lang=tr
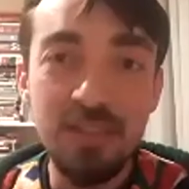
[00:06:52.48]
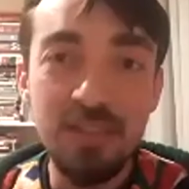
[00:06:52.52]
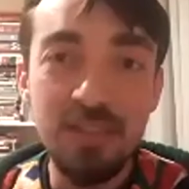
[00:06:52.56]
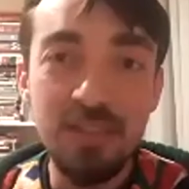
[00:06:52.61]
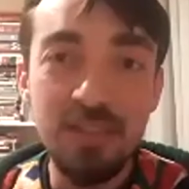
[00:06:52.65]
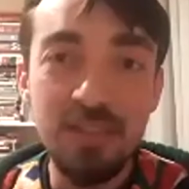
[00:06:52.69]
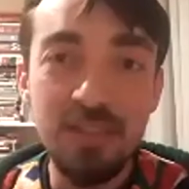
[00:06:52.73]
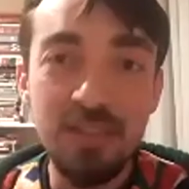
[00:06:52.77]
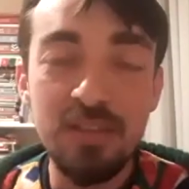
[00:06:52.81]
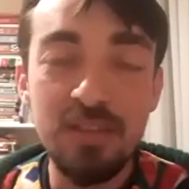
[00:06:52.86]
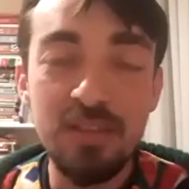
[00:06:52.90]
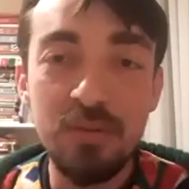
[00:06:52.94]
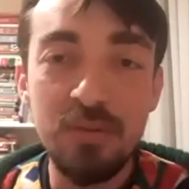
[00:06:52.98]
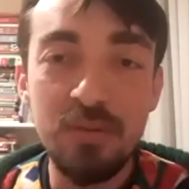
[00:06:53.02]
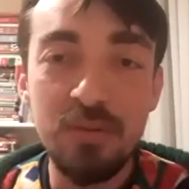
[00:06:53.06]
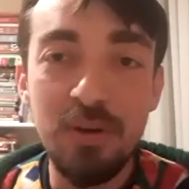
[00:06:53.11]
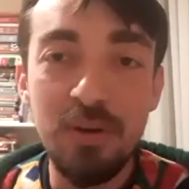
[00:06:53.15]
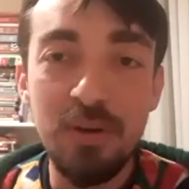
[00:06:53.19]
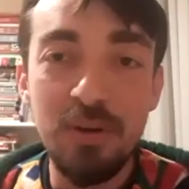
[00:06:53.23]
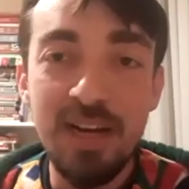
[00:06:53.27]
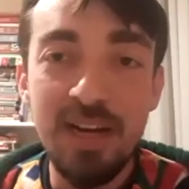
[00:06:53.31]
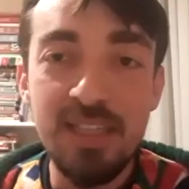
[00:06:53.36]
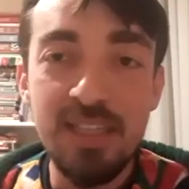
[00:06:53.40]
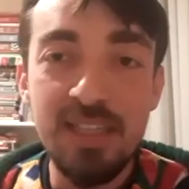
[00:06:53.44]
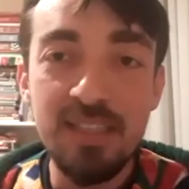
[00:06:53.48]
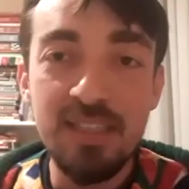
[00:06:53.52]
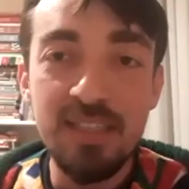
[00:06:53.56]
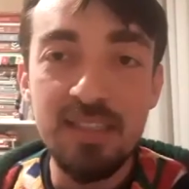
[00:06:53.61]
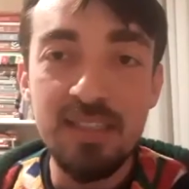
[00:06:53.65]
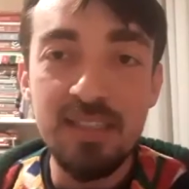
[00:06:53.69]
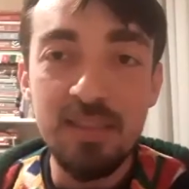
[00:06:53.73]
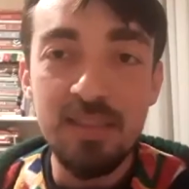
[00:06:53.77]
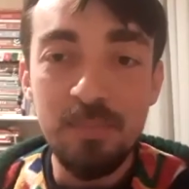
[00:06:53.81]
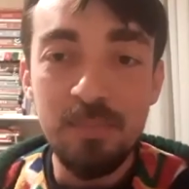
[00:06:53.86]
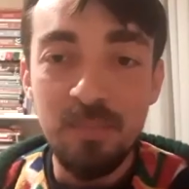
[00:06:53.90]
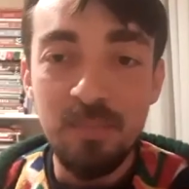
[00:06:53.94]
sınıf
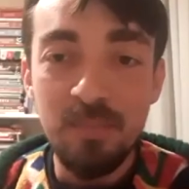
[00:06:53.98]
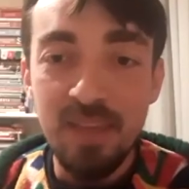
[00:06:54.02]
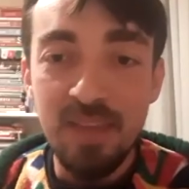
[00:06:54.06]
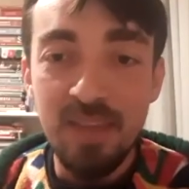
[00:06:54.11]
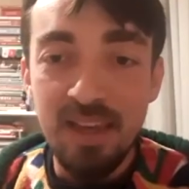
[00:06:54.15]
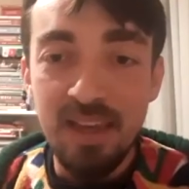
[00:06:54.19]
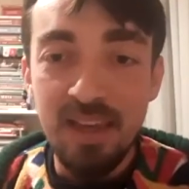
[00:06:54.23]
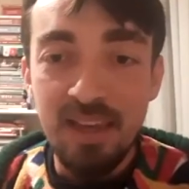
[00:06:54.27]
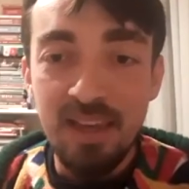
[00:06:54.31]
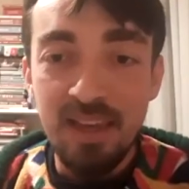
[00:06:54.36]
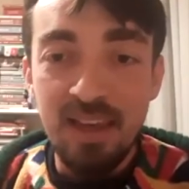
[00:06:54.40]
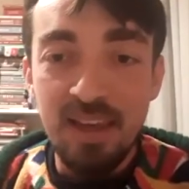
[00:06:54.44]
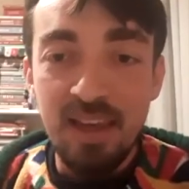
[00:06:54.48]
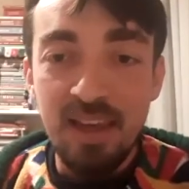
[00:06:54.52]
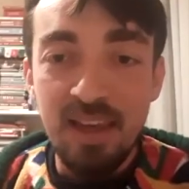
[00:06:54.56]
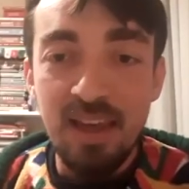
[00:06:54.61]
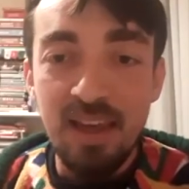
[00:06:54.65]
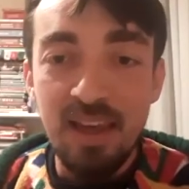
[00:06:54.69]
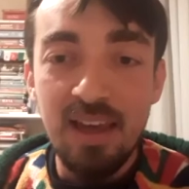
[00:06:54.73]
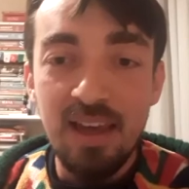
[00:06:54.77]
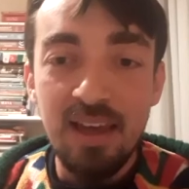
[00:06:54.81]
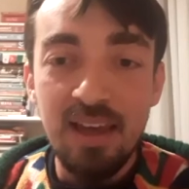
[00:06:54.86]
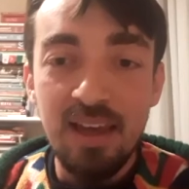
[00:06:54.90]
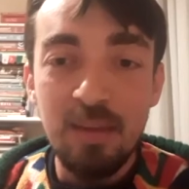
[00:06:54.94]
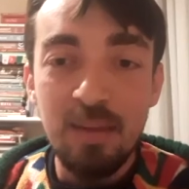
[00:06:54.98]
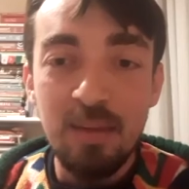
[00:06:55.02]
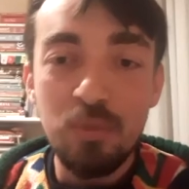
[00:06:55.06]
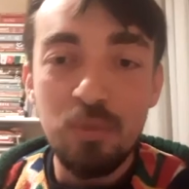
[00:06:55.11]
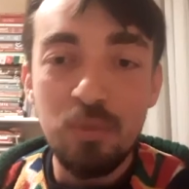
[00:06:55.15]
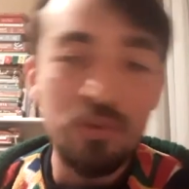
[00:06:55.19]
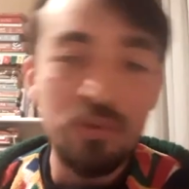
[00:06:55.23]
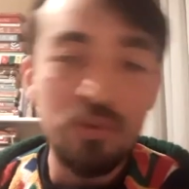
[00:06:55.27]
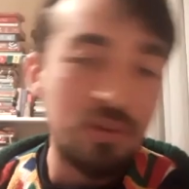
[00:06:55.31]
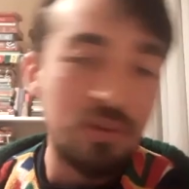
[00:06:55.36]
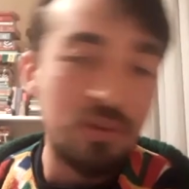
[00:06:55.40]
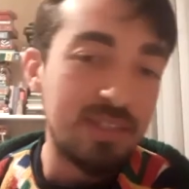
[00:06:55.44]
öğrencisiyim. Ee,
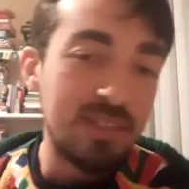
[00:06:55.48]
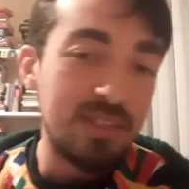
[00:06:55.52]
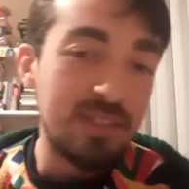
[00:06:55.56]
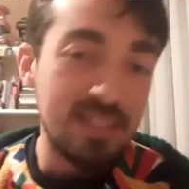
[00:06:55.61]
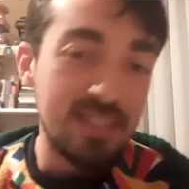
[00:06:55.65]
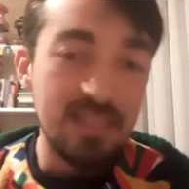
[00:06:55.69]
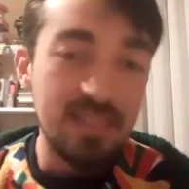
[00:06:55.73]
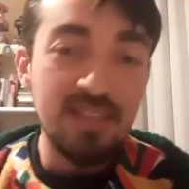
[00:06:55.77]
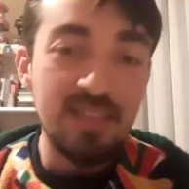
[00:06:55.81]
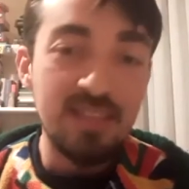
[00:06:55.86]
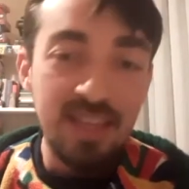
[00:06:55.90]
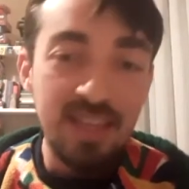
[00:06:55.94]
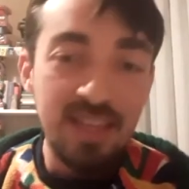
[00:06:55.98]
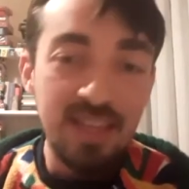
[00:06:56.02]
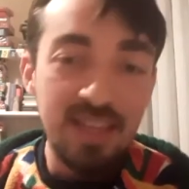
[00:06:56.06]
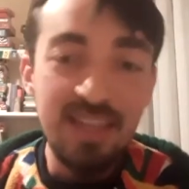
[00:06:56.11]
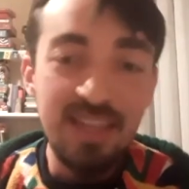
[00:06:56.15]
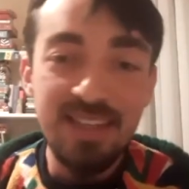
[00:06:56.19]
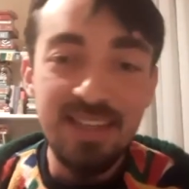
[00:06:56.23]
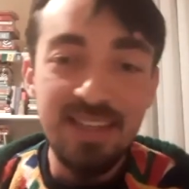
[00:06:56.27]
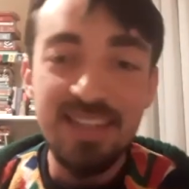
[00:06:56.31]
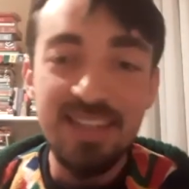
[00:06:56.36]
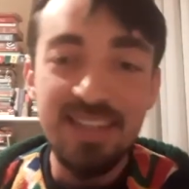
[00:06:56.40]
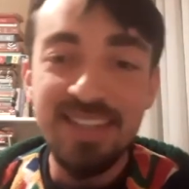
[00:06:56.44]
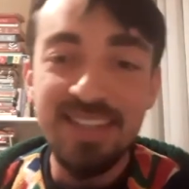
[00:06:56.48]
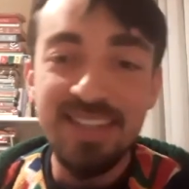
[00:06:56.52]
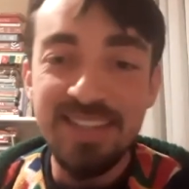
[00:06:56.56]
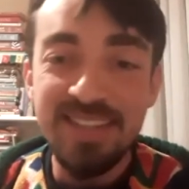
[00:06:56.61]
bunun ötesinde e,